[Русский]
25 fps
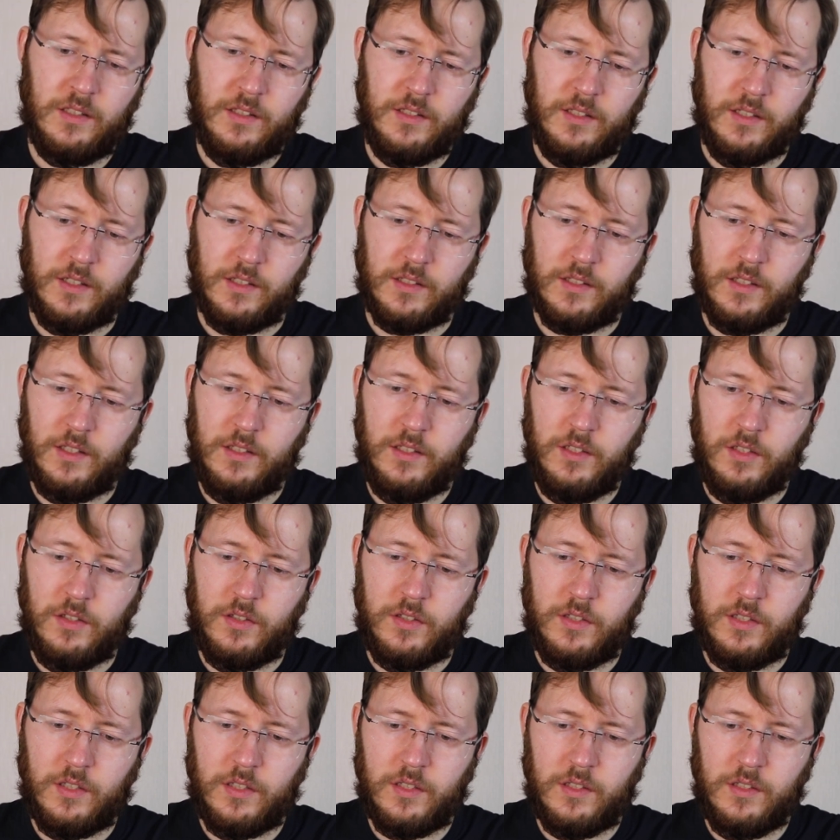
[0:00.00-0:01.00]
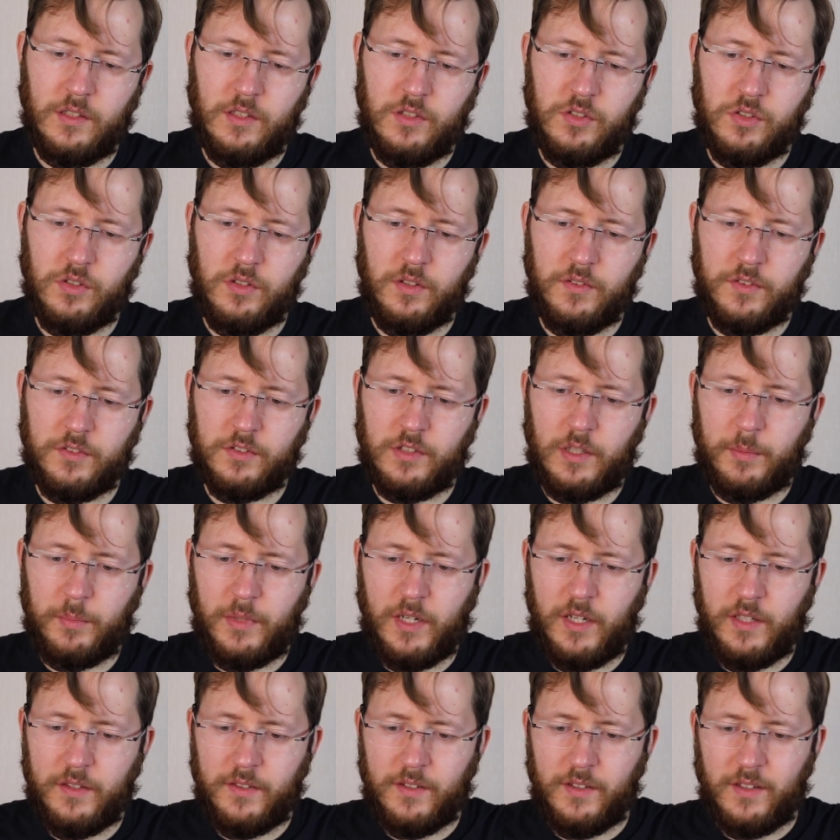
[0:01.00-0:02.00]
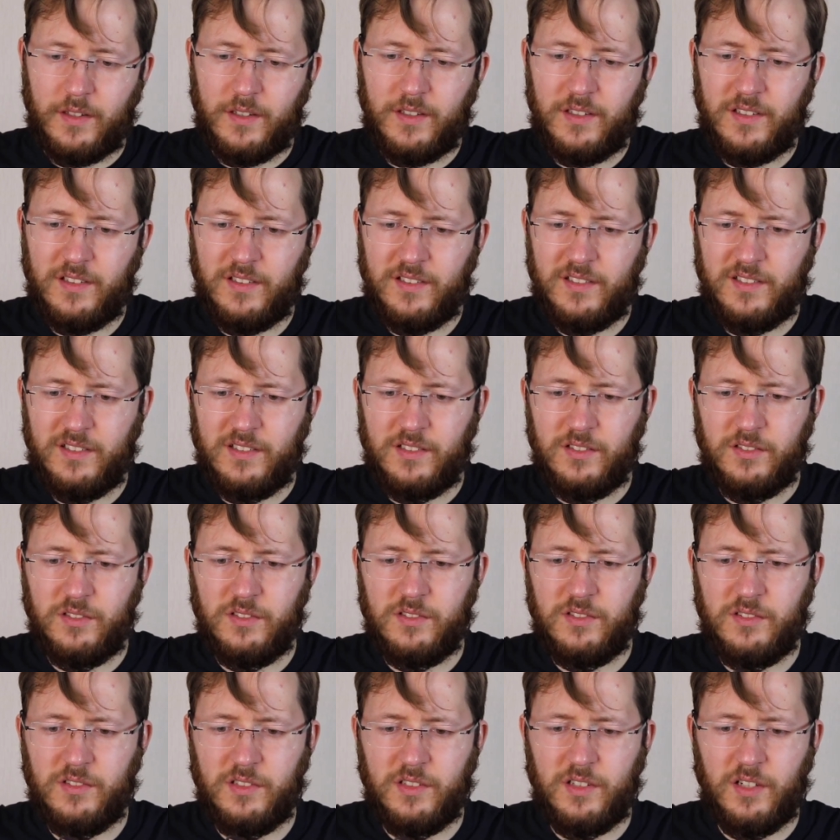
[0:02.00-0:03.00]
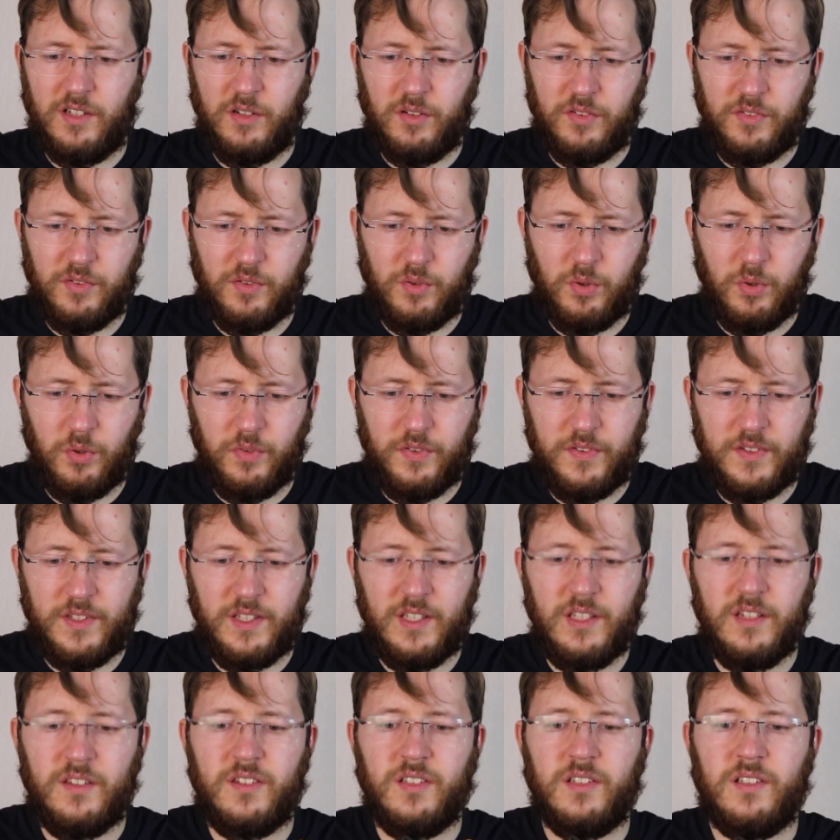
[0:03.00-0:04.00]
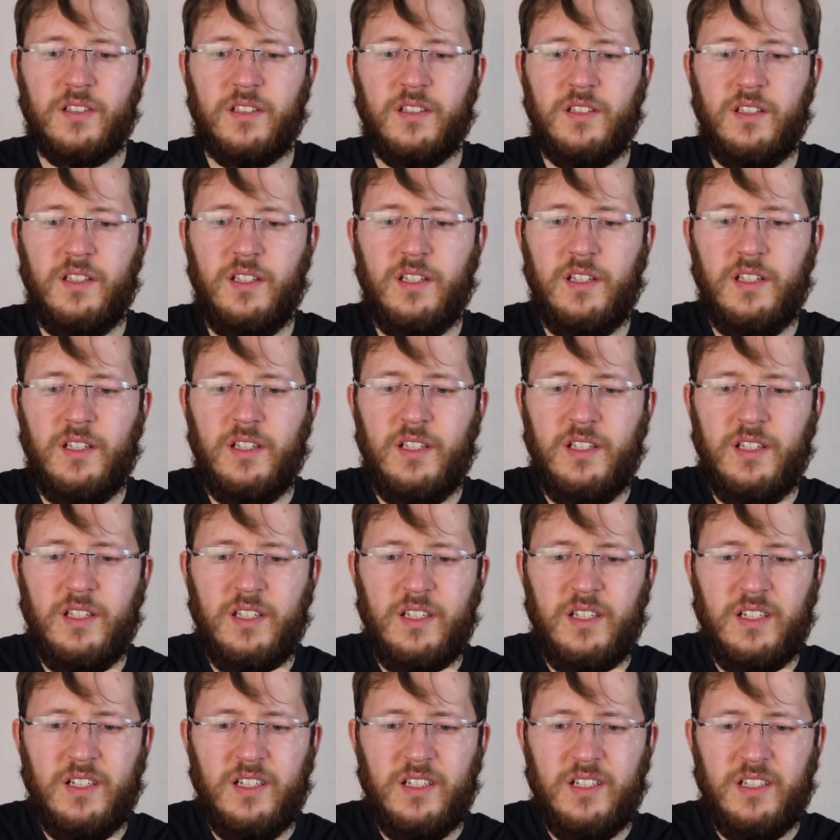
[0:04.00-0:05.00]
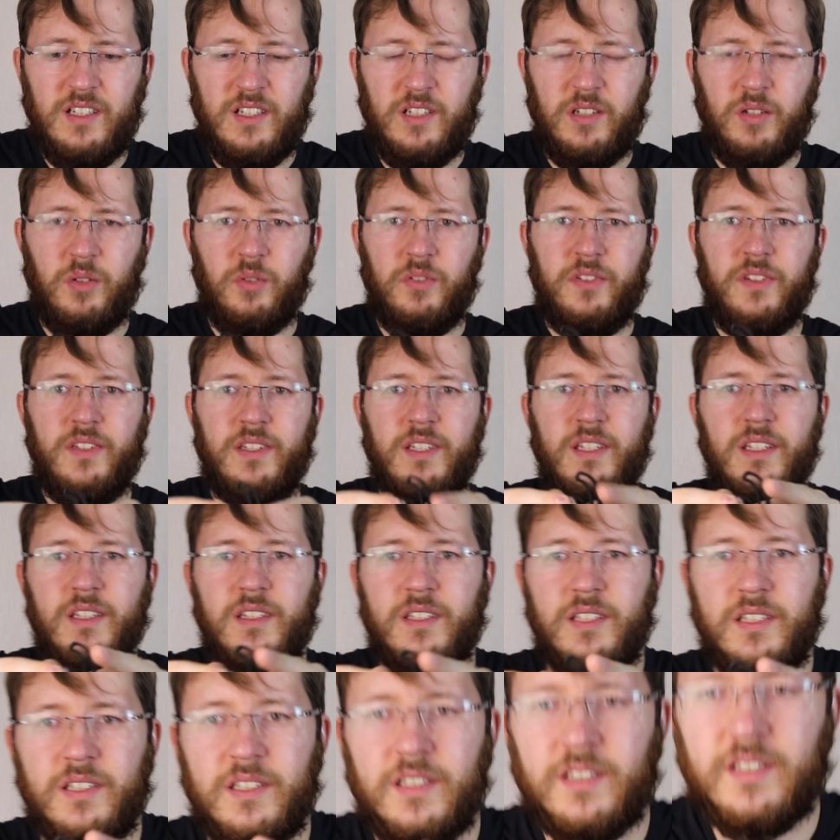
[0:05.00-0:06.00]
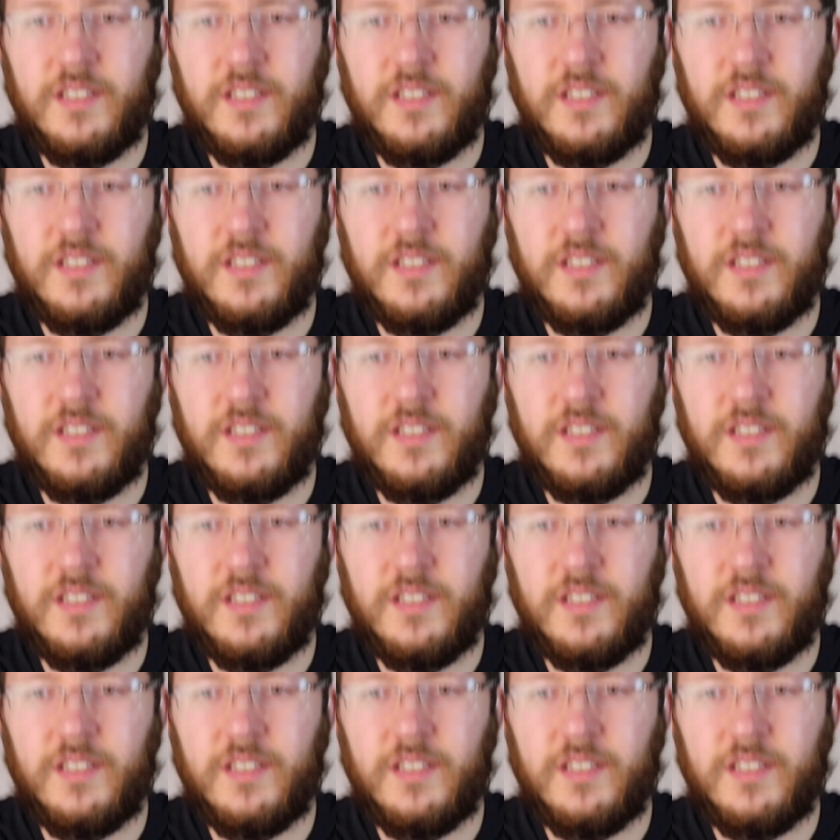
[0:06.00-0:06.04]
Так, надеюсь, ничего не сломается. О, хрустит, хрустит.